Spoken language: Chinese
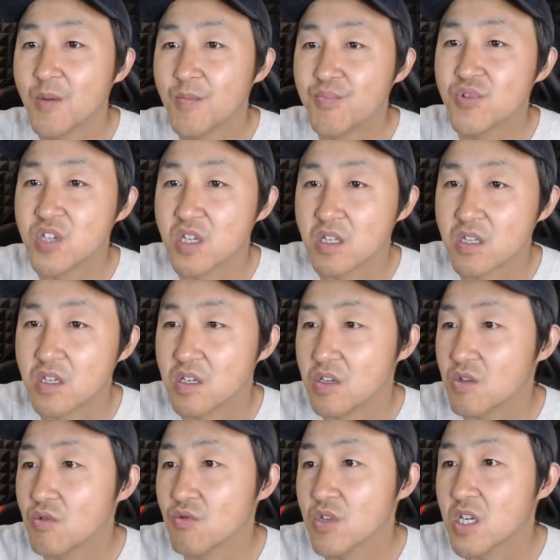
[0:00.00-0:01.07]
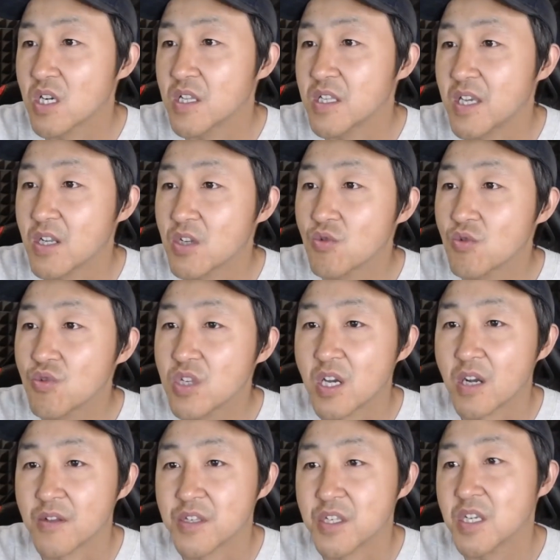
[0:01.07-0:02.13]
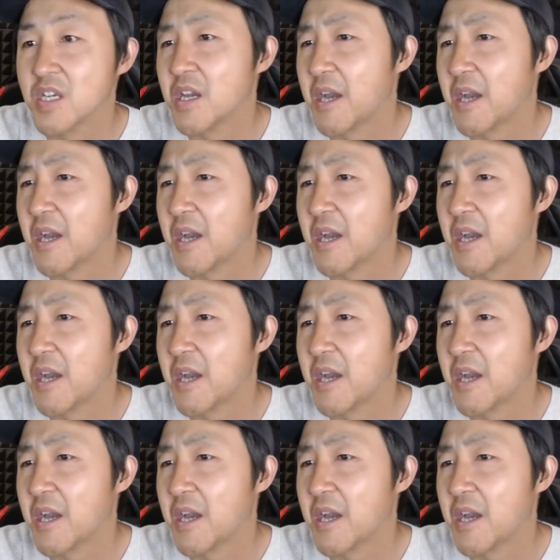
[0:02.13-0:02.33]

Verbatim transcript: 不仅提供这个年终奖金，